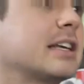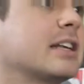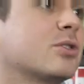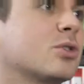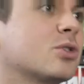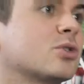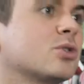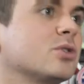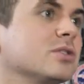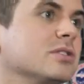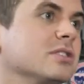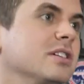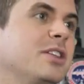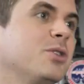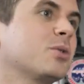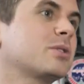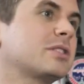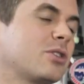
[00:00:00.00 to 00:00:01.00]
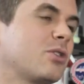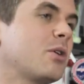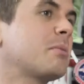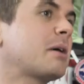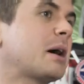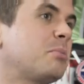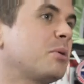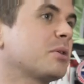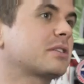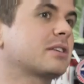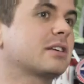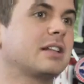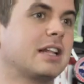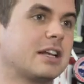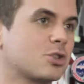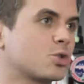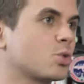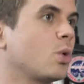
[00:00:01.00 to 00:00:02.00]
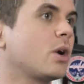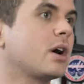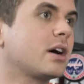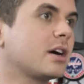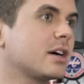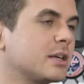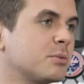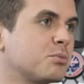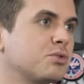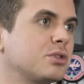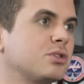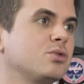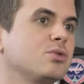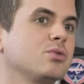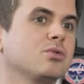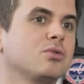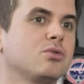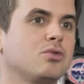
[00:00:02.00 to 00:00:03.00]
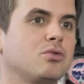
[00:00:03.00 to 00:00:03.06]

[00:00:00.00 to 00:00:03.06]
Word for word: quelque chose. Donc ça doit me rapporter de la joie et puis du,